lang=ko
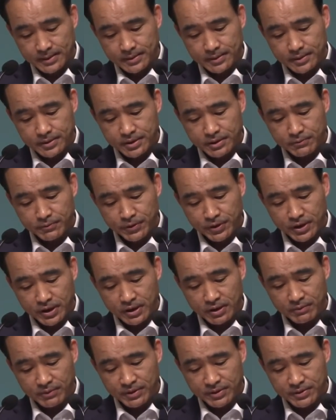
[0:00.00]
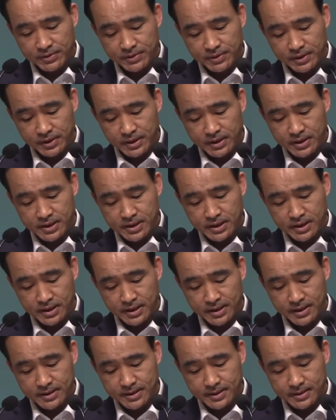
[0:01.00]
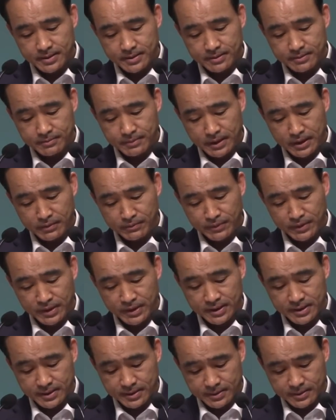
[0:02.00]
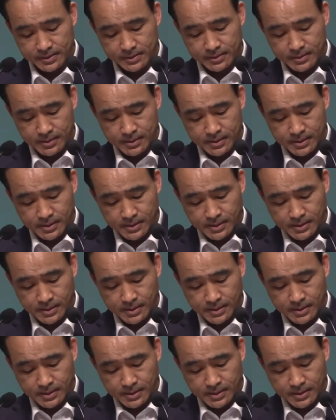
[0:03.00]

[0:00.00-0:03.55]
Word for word: 어제 우리가 에베소서 1장에서 말미에서